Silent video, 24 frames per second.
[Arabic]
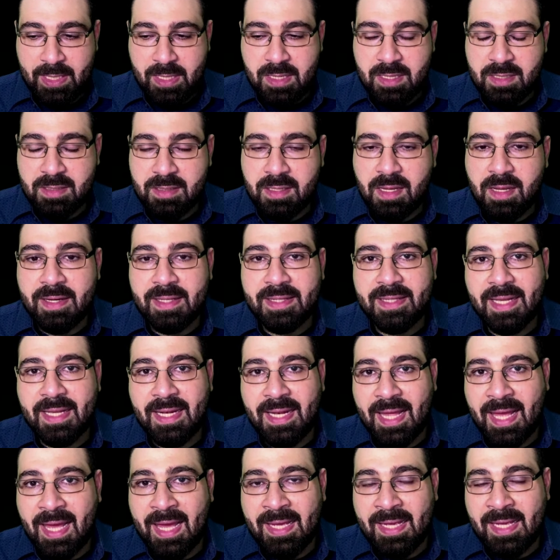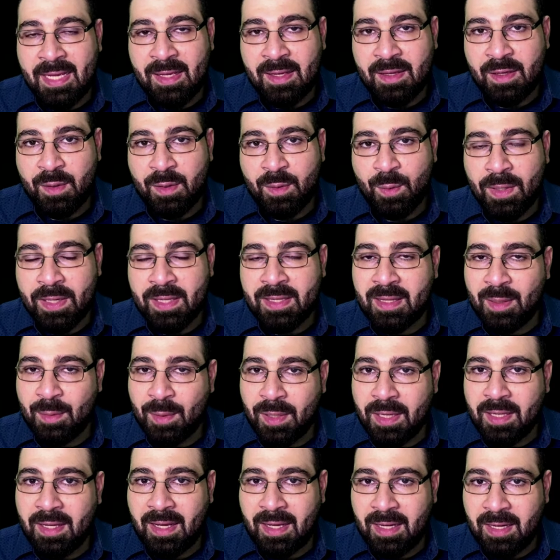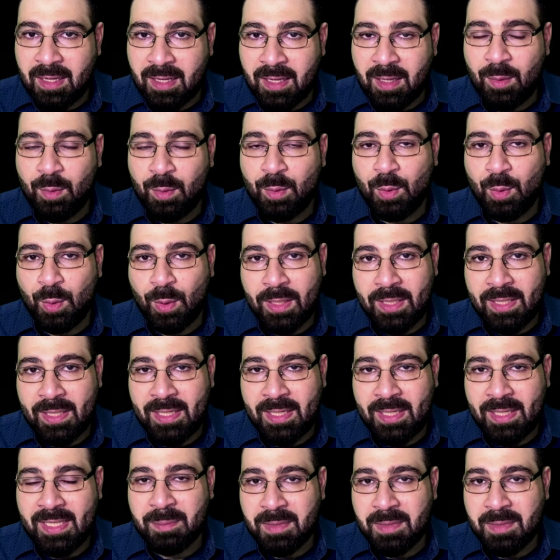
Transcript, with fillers: صارت الآية وإذا وقع القول عليهم